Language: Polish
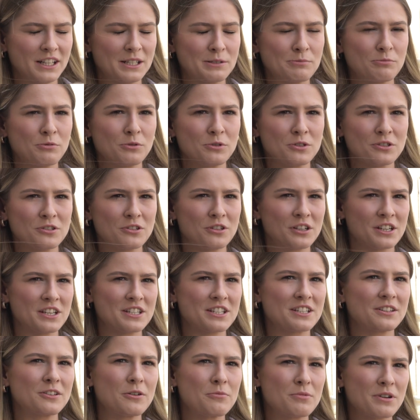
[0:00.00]
ale pójść do
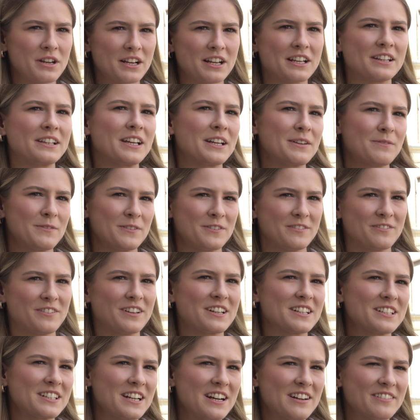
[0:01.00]
jakiejś dobrej knajpy w
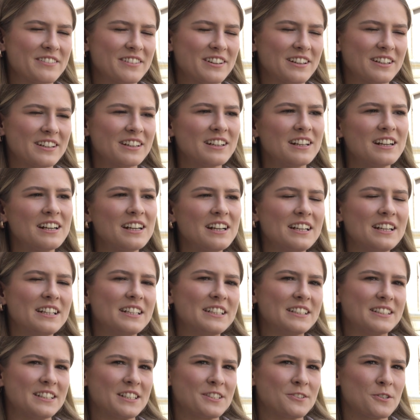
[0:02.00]
Warszawie
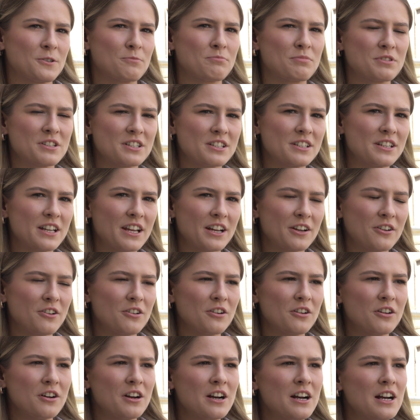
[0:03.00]
i zjeść coś
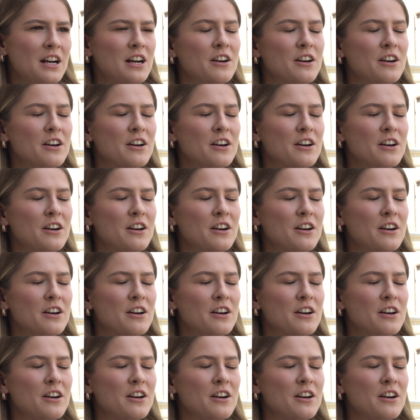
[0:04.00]
pysznego,